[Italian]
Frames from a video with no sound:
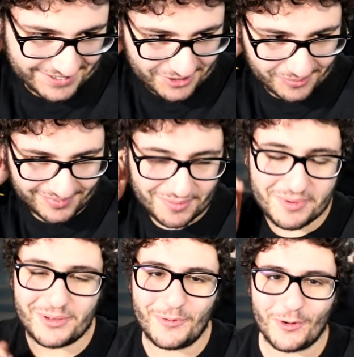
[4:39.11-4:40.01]
Non, non,
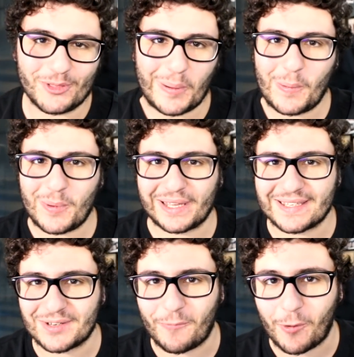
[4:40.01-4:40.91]
mi dilungo troppo perché
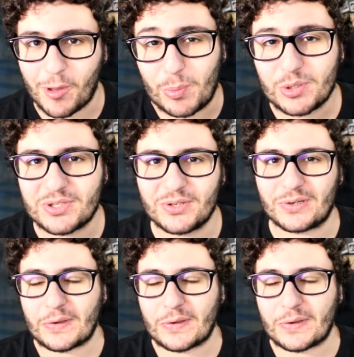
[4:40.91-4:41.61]
sennò poi mi emoziono,